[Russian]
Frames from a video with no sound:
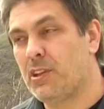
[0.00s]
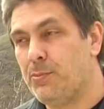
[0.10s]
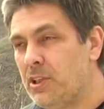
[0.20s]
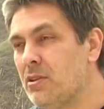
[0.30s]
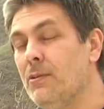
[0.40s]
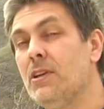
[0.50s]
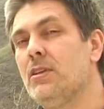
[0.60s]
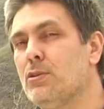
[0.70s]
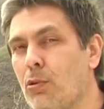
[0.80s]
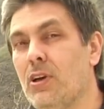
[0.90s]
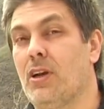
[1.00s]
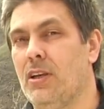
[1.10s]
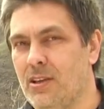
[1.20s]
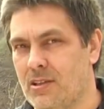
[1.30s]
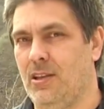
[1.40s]
Подписывайтесь только
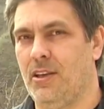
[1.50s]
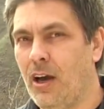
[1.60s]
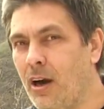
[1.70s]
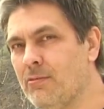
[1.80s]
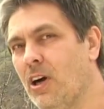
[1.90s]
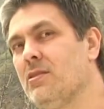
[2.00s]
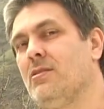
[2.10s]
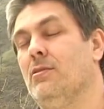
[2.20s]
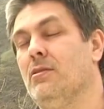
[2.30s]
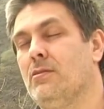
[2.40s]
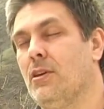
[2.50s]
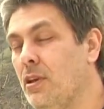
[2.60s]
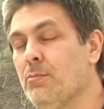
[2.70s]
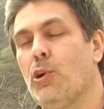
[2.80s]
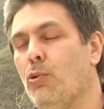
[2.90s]
если я вас
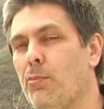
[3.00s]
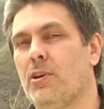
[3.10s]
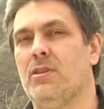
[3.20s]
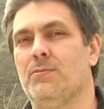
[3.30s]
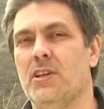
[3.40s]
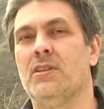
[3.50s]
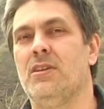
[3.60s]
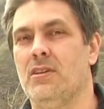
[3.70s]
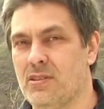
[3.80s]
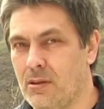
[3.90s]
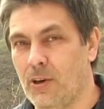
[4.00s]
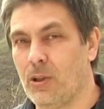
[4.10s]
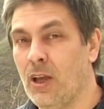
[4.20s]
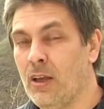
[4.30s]
каким-то образом заинтересовал.